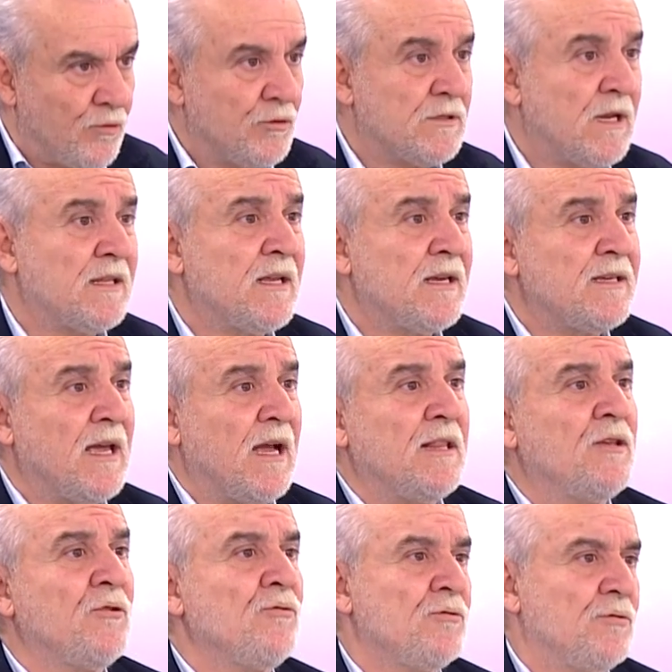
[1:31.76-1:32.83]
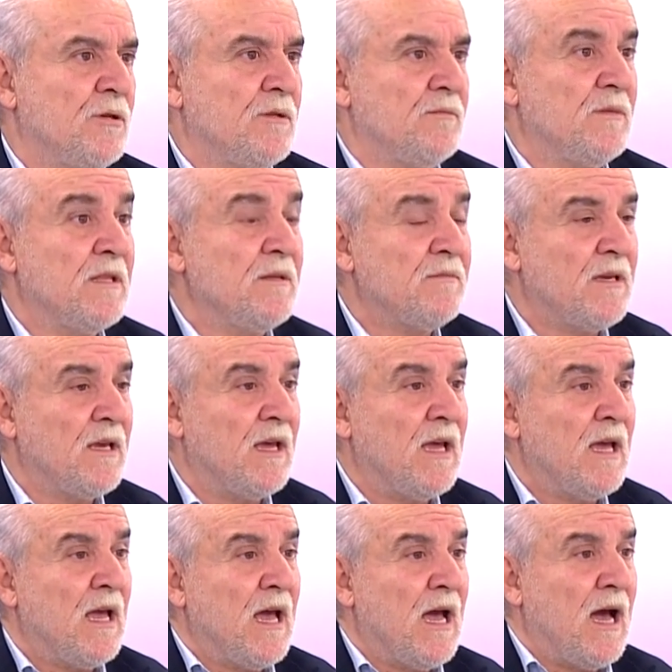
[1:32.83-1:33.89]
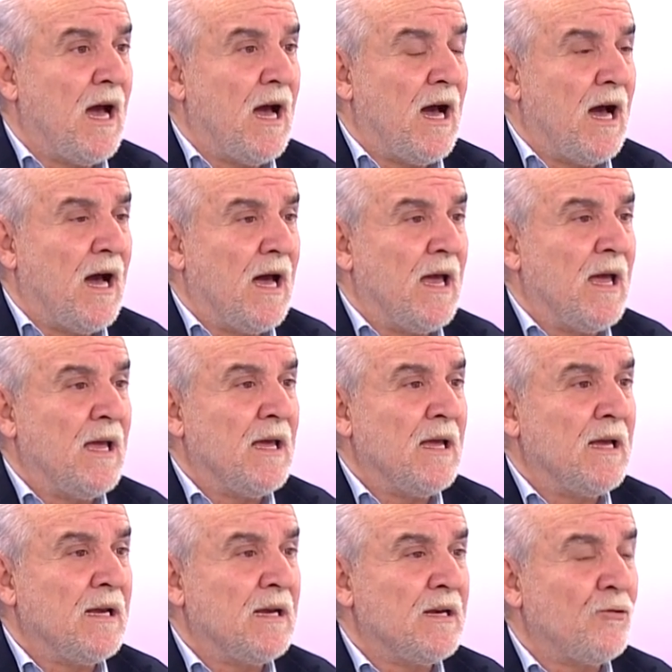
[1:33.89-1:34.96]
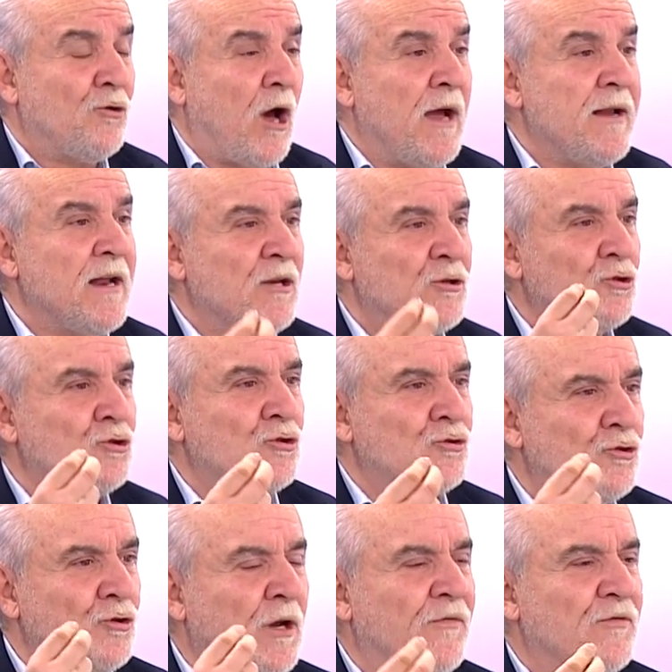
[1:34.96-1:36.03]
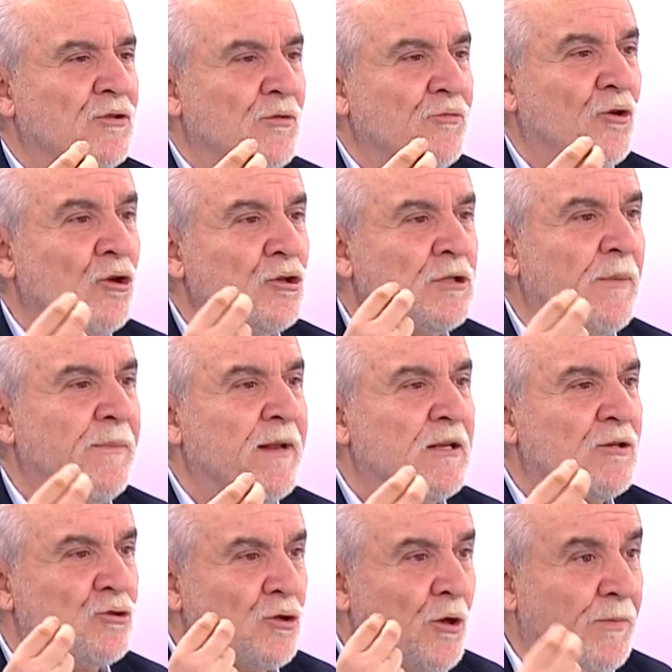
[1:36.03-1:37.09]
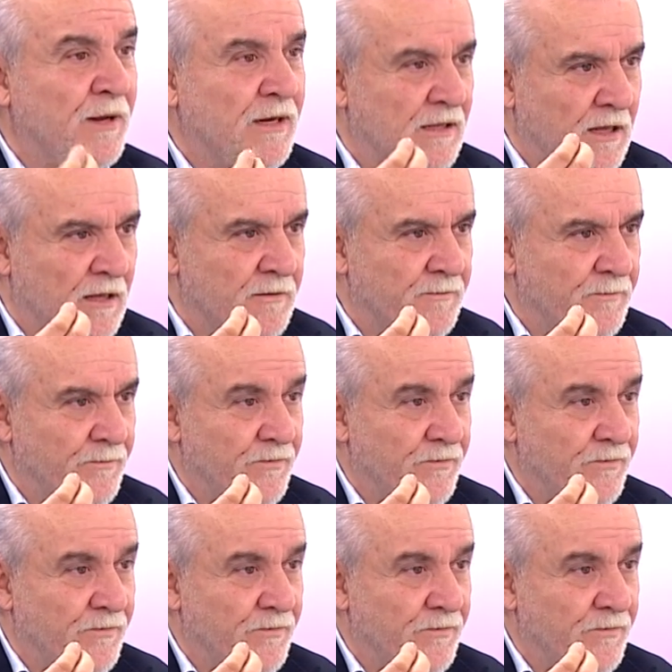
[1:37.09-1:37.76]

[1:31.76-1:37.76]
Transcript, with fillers: Ben bunu zaten geldiği gün söyledim. Dedim ki e, aynen şu, şu lafı söyledim. Göztepe'nin stoperi dedim.